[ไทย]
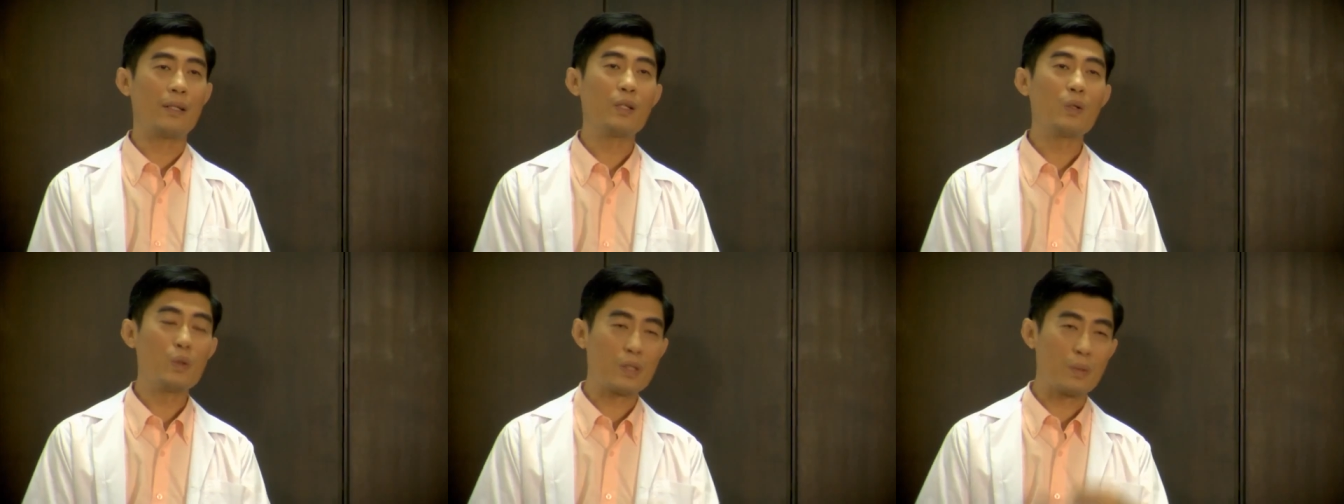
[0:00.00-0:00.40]

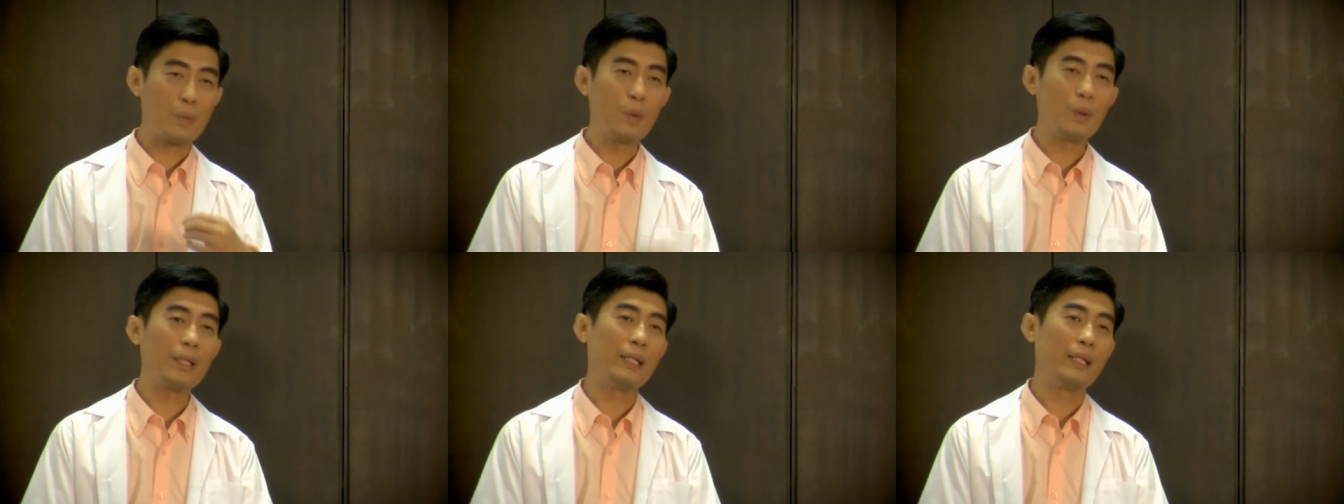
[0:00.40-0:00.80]
ก่อนที่ครู
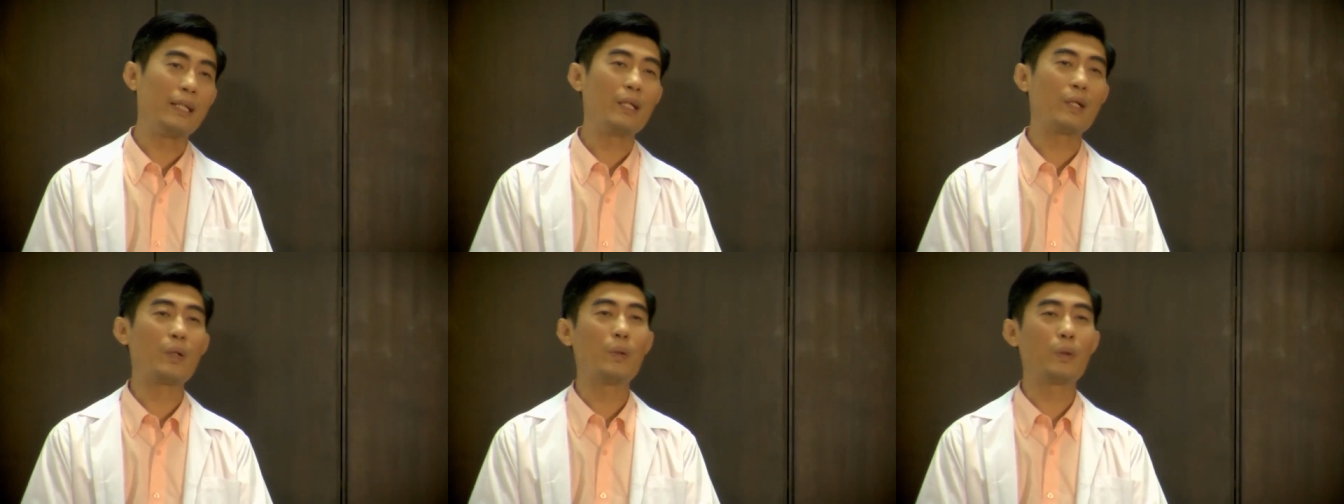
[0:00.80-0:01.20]
จะพูดถึ
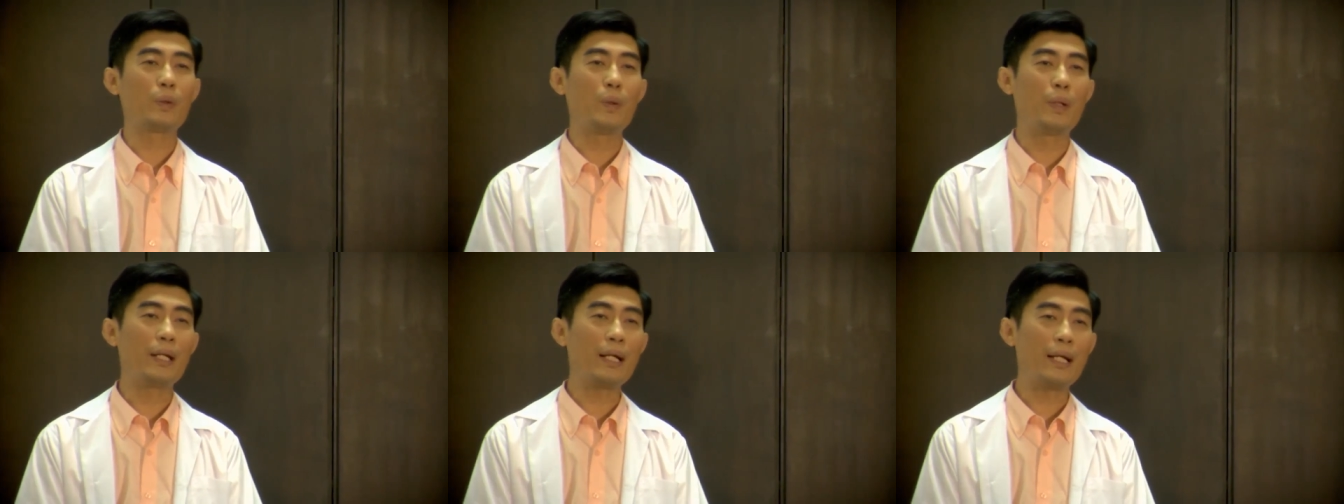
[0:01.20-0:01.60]
งเนี่ย ค
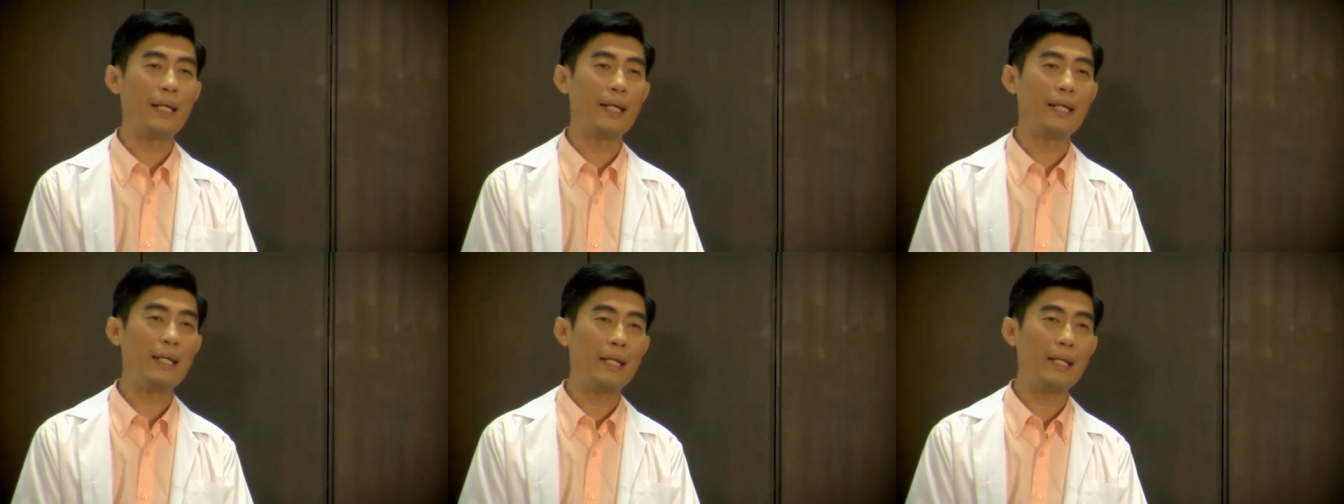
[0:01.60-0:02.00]
รูทวนนัก
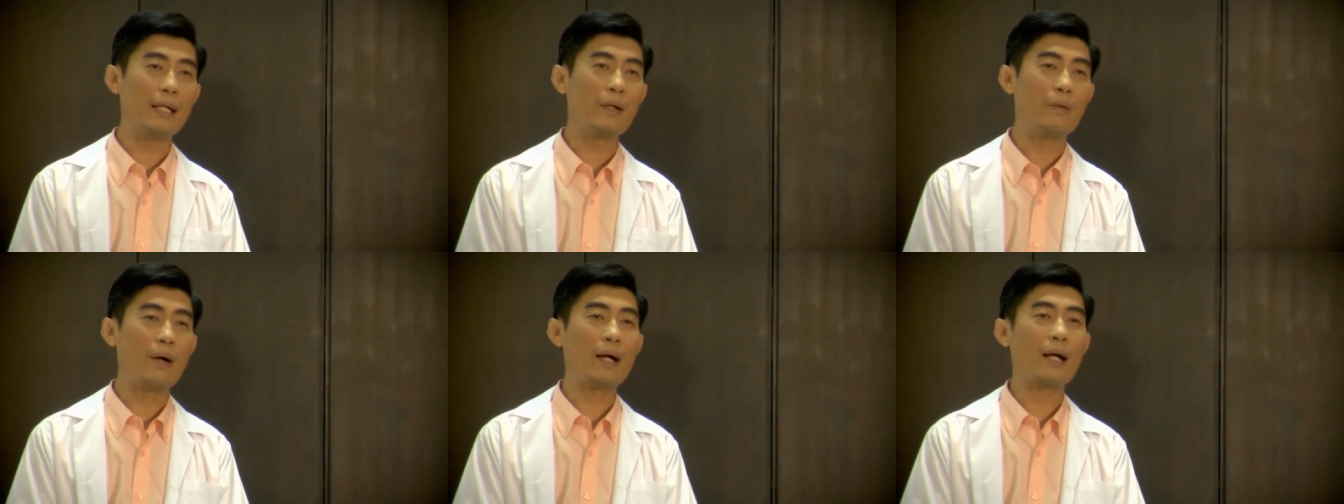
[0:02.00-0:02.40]
เรียนนิด
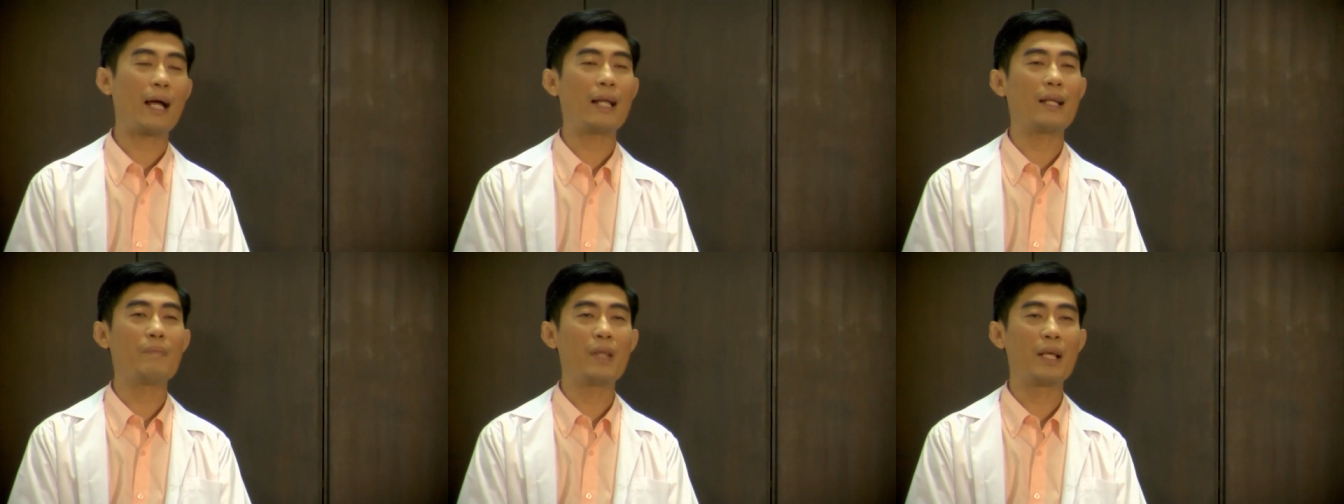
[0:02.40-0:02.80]
นึงว่า
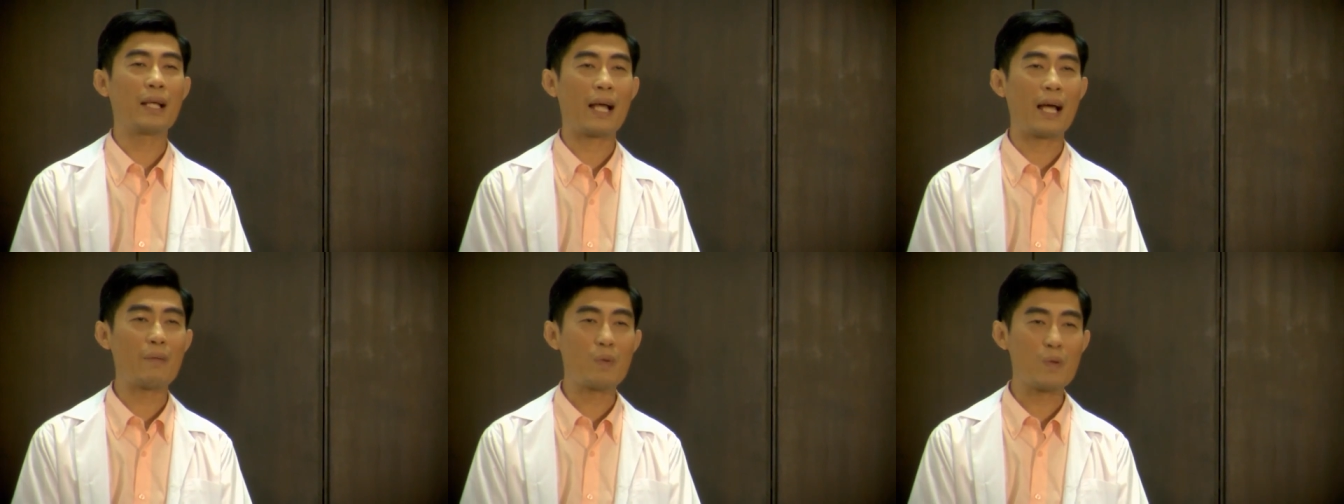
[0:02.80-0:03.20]
การดำ
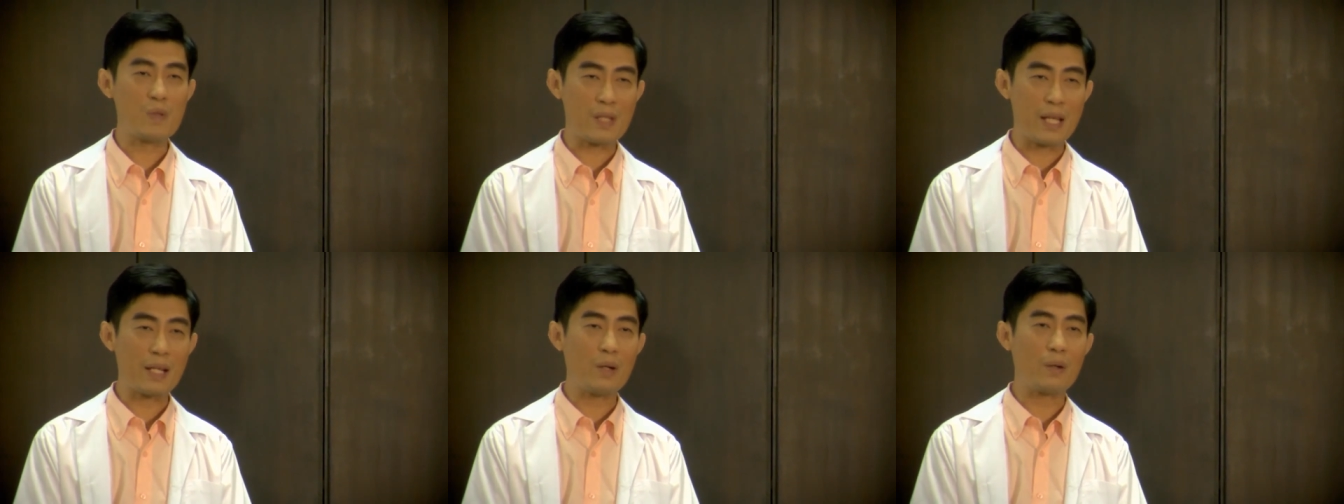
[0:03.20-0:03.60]
เนินการบ
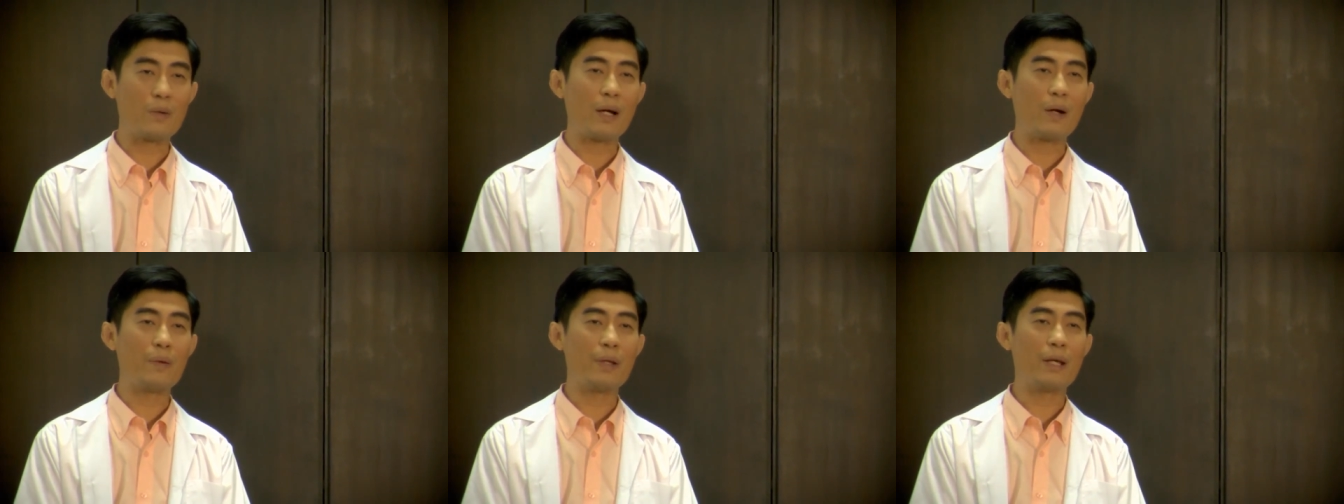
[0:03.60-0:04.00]
นเซตข
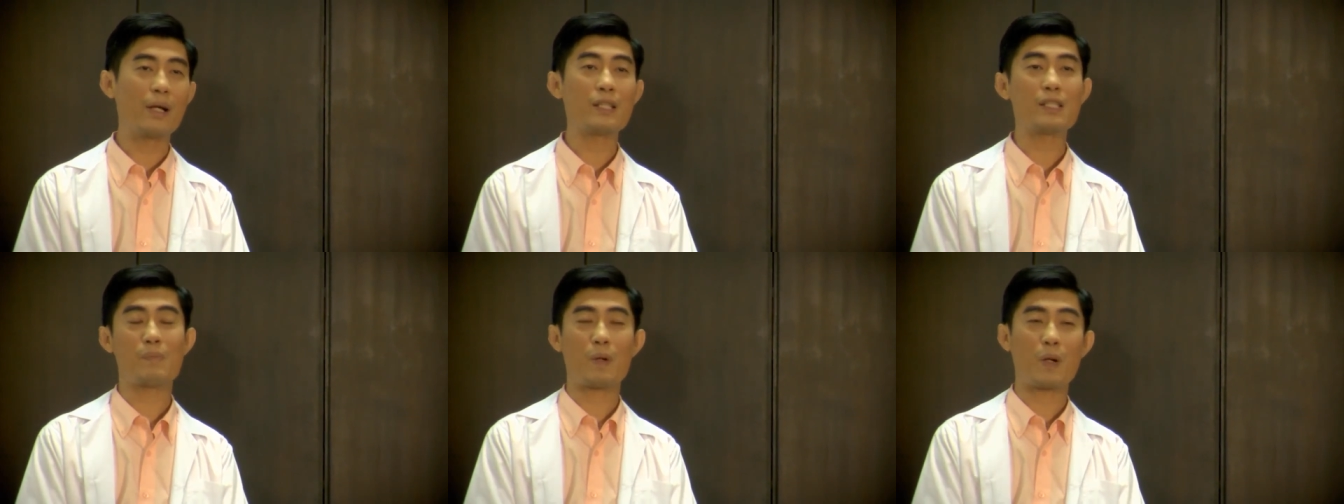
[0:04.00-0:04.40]
องเรา
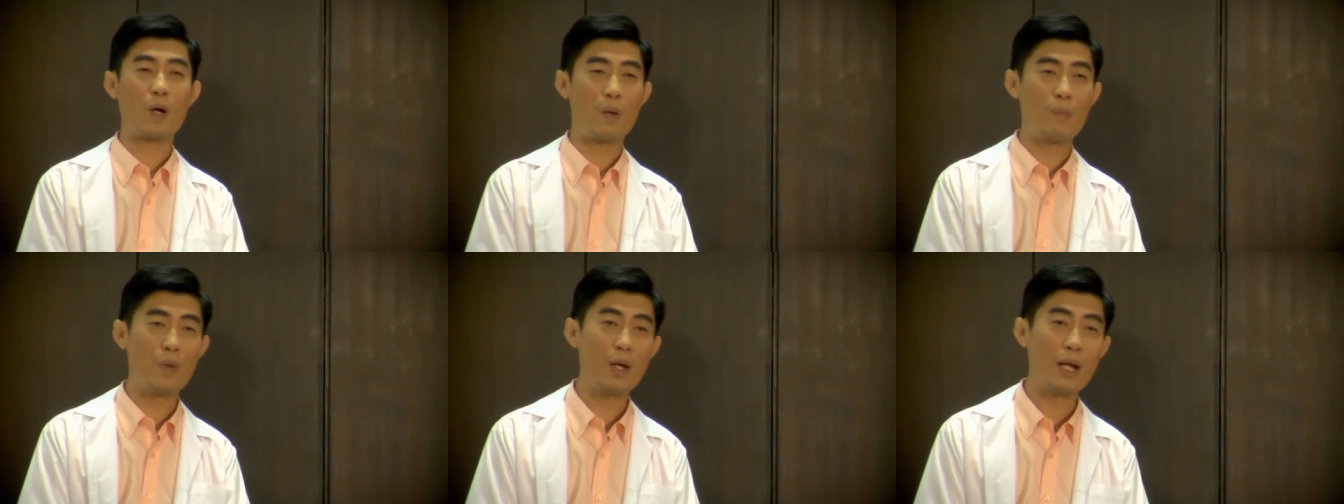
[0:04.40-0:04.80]
เนี่ยก็จะป
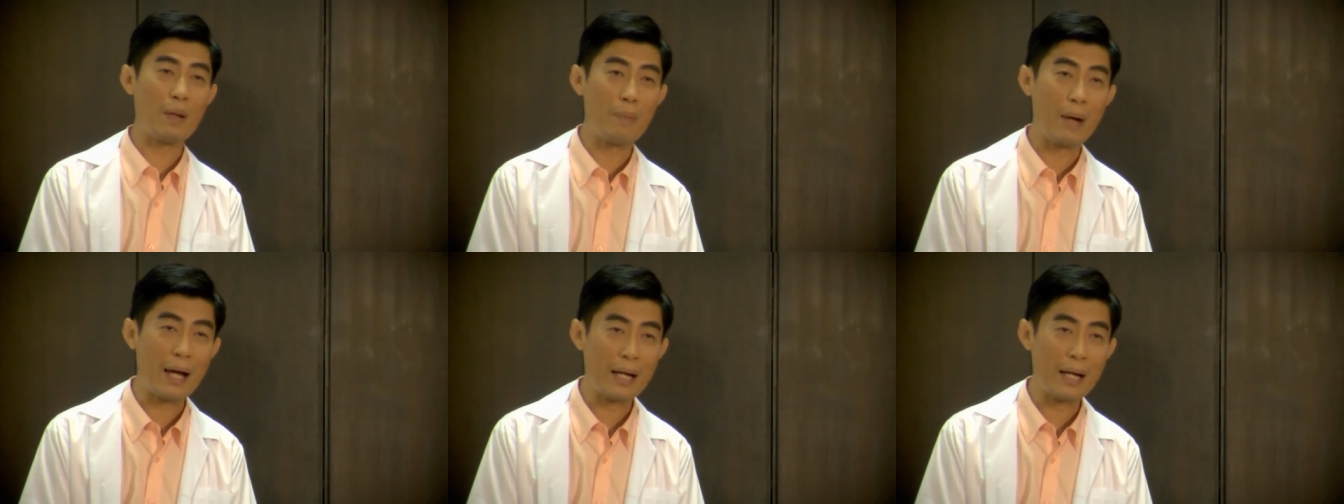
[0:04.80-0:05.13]
ระกอบด้วยอะ